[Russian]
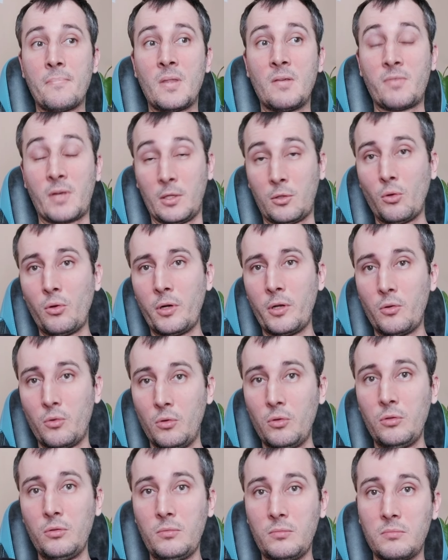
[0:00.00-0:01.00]
в которой
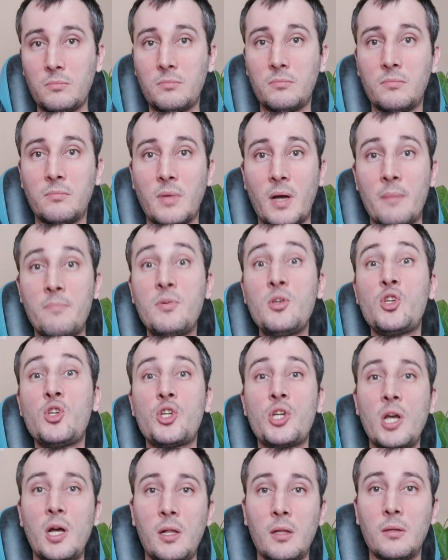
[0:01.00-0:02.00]
он
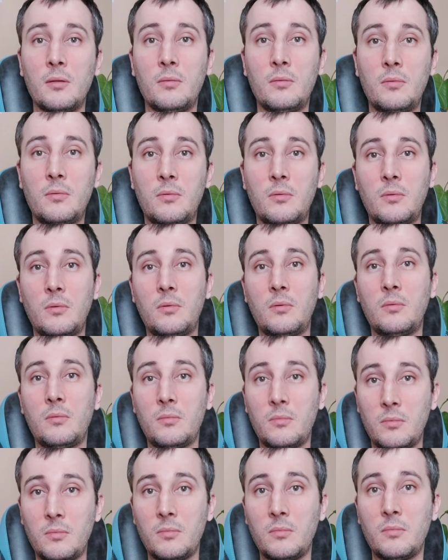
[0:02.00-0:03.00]
обещал
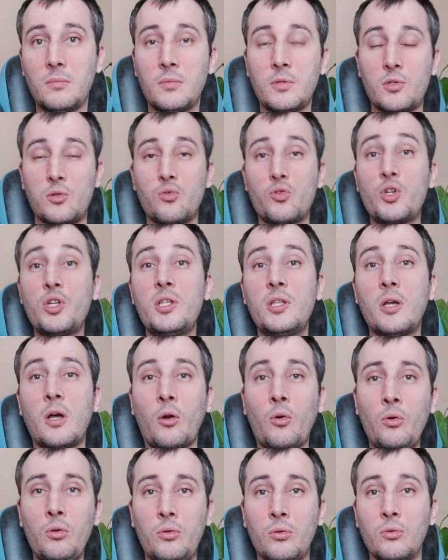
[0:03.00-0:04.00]
служить
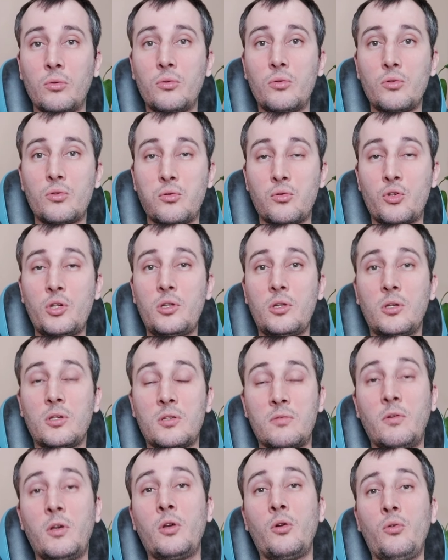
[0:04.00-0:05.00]
народу, служить
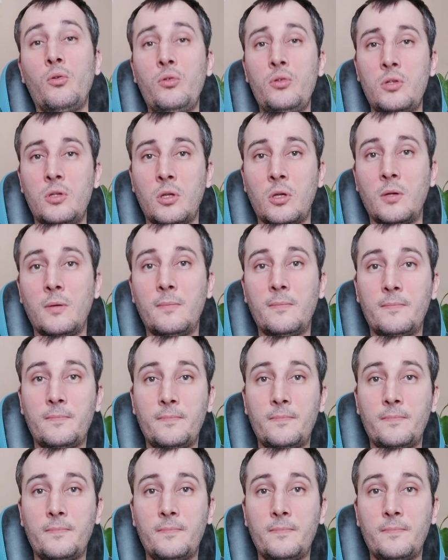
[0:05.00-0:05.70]
своей родине,